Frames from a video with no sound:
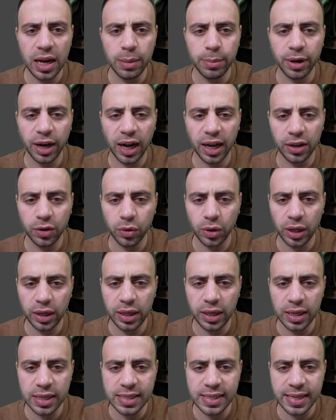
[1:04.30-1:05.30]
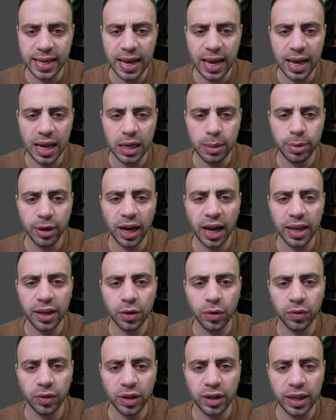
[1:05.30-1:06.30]
Bereiche oder hier sehr helle Bereiche
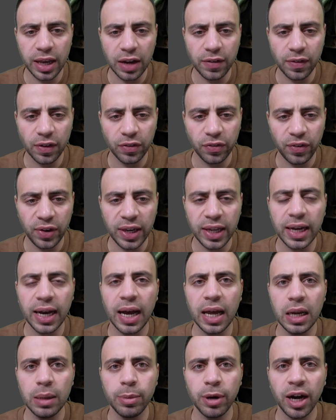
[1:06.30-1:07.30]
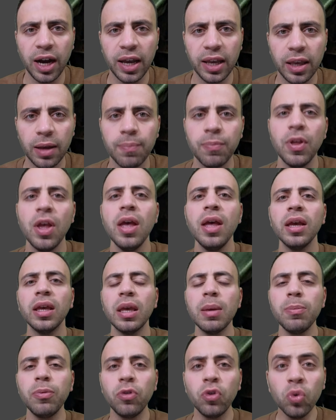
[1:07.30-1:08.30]
und dann hier etwas weniger helle Bereiche.
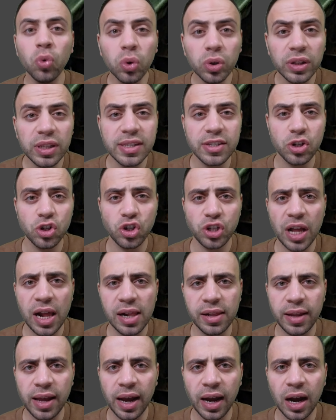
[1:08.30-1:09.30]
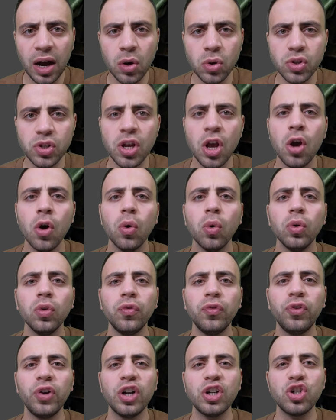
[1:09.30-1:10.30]
GIMS sucht diese Stellen heraus und
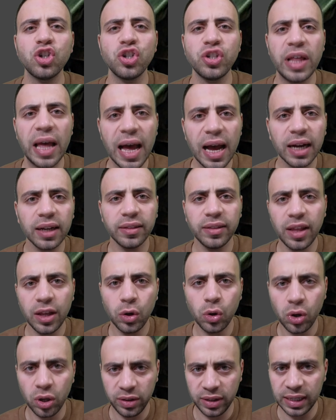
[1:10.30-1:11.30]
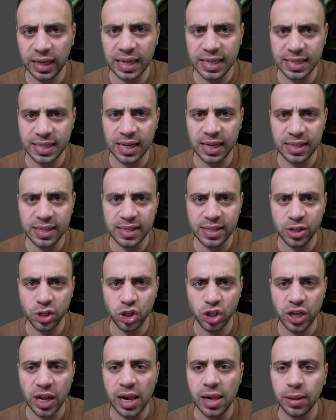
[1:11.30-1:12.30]
verstärkt den Kontrast an diesen
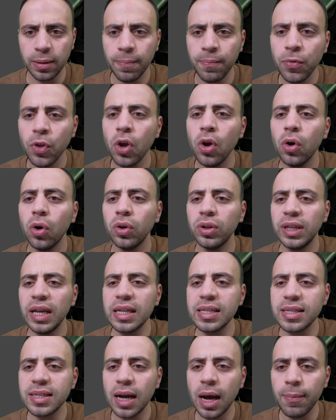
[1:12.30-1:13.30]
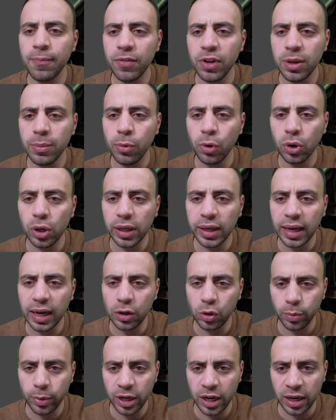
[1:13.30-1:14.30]
Stellen. Und jetzt haben wir die Möglichkeit
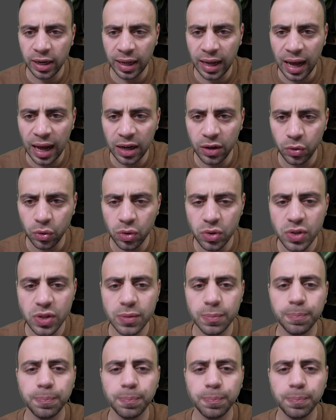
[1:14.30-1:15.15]
über den Radius